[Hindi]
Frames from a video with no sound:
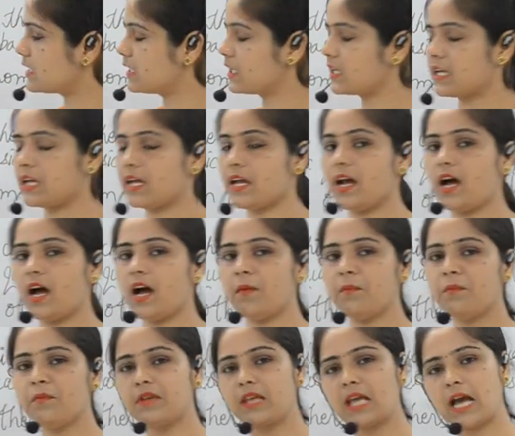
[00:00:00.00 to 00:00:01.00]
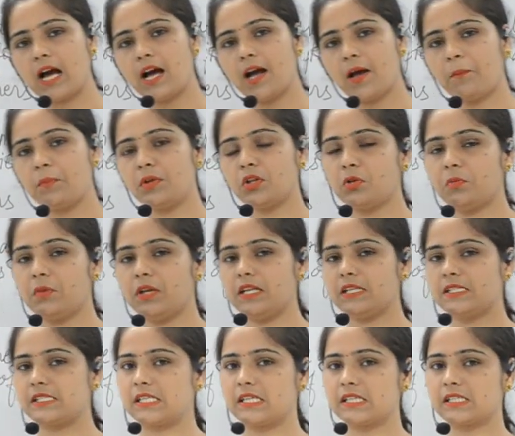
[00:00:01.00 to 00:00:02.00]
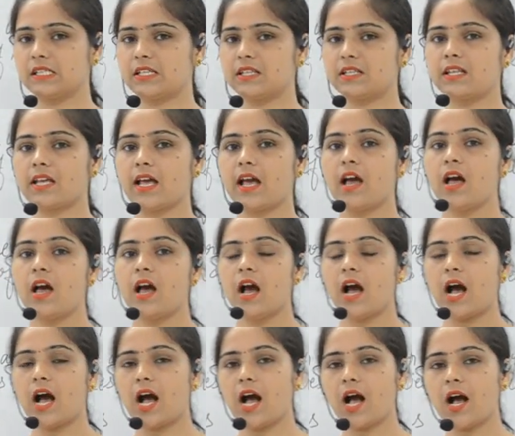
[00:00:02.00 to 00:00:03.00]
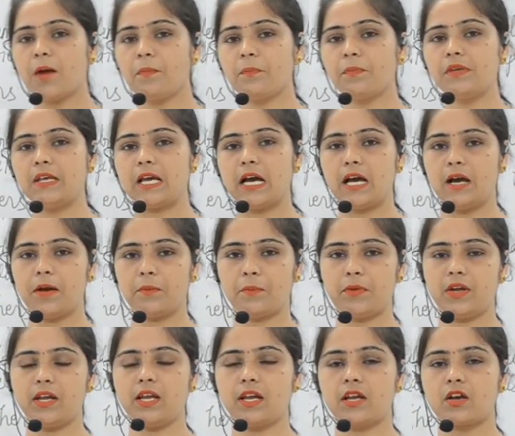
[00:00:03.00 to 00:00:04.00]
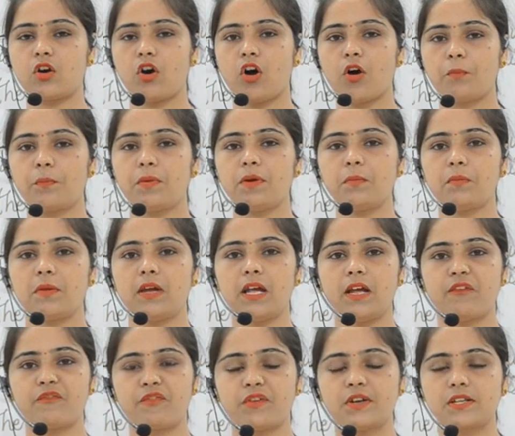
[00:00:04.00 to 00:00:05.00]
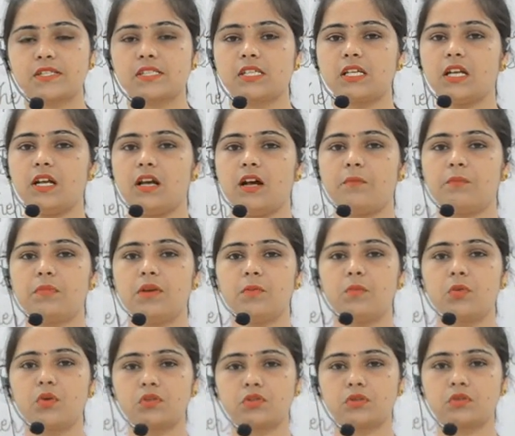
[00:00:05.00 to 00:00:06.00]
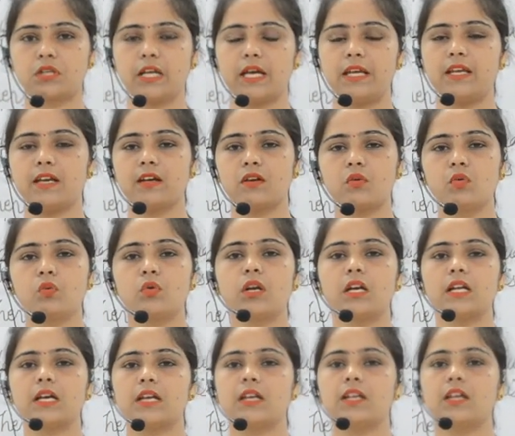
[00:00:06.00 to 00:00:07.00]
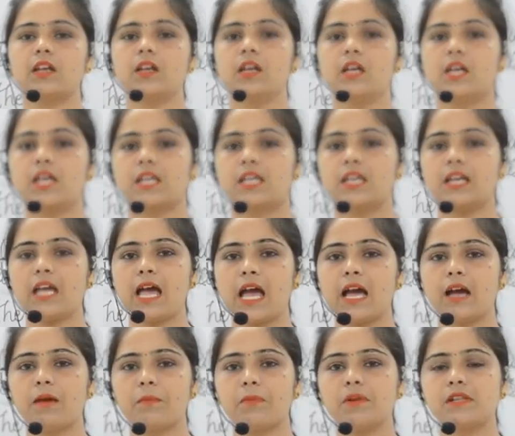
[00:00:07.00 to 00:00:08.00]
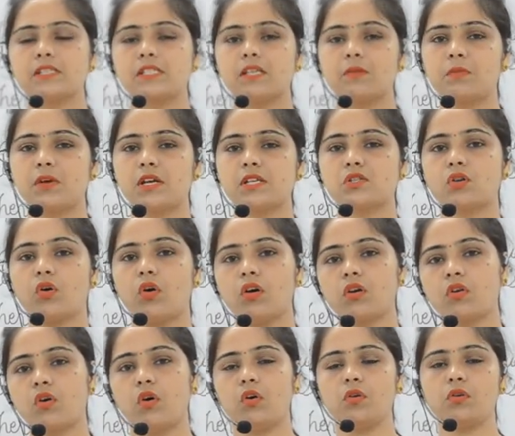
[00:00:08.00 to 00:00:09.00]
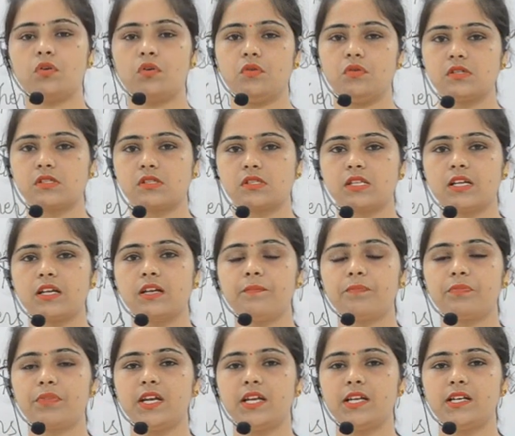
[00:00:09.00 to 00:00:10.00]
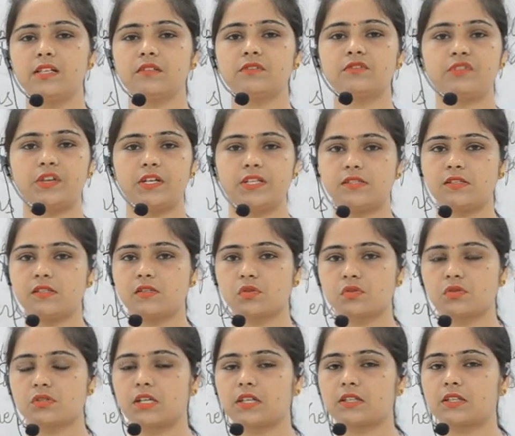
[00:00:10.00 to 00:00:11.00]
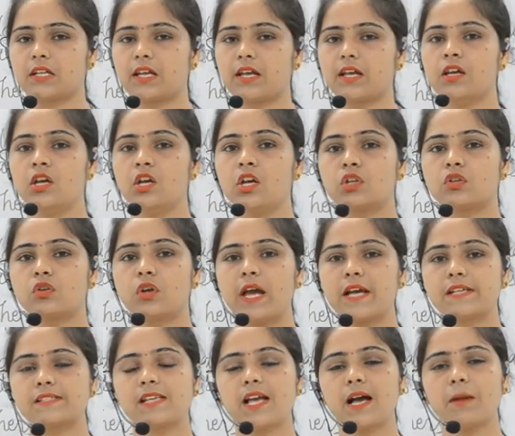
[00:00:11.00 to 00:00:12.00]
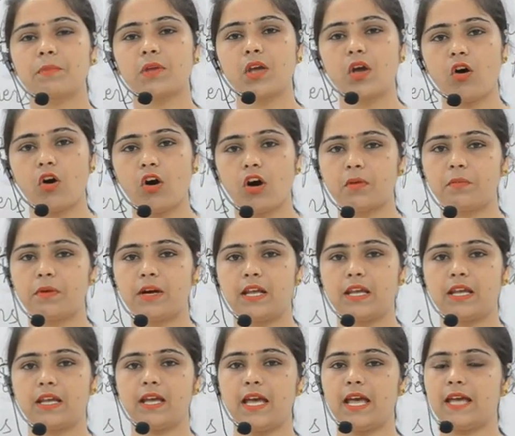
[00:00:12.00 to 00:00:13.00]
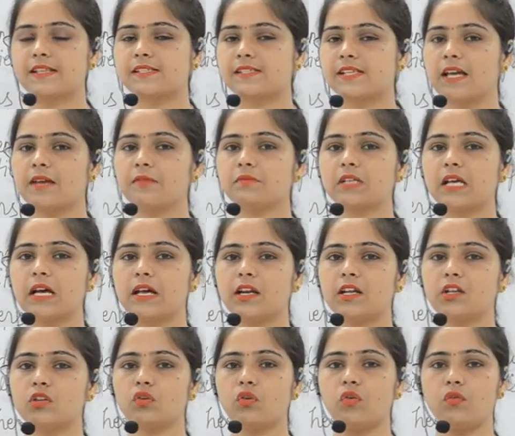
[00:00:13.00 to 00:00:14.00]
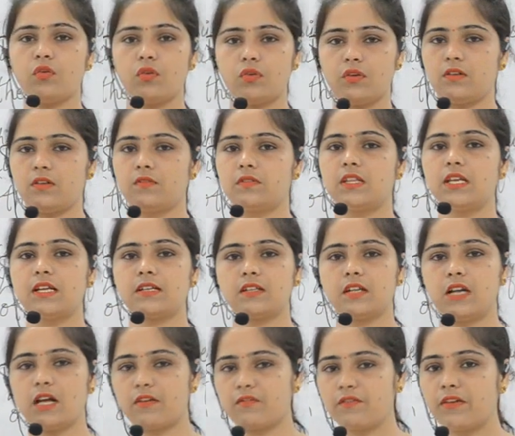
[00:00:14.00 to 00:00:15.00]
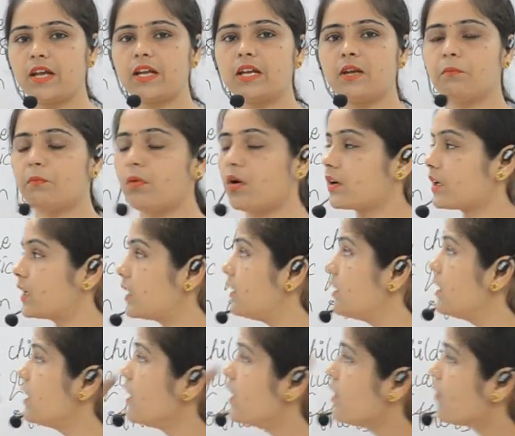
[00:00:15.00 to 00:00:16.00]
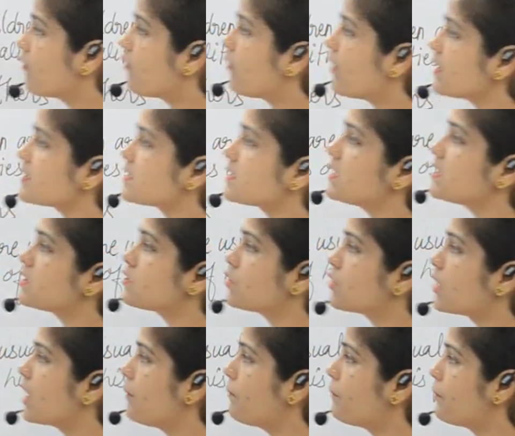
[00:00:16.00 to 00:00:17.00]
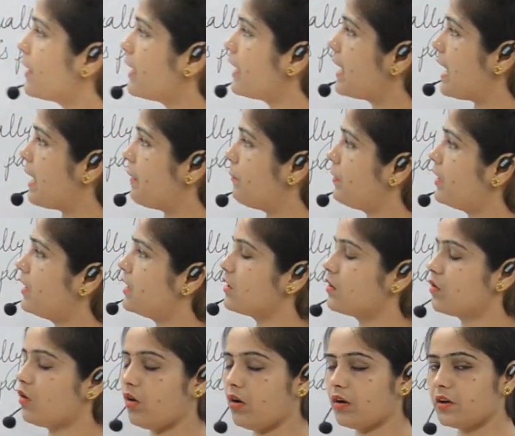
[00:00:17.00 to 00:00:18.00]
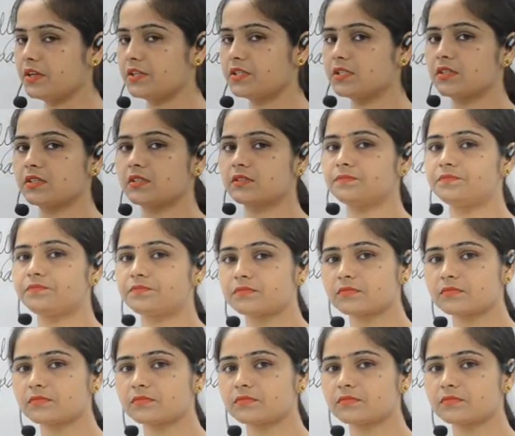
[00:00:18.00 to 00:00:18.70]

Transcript: लिखे हैं अब यहाँ पे तो मैंने सिक्स लिख दिया आप यहाँ पे एक कॉपी में फिर से अपनी बुक्स उठाइए या गूगल करिए कि एप्पल से बेस्ड और कौन कौन से ईडियम फ्रेजेस हो सकते हैं तो ऐसे आपके और बढ़ेंगे एग्जाम्स आ रहे हैं तो दे आर वेरी इंपॉर्टेंट फर्स्ट इज़ टू कंपेयर एप्पल एंड ऑरेंजेस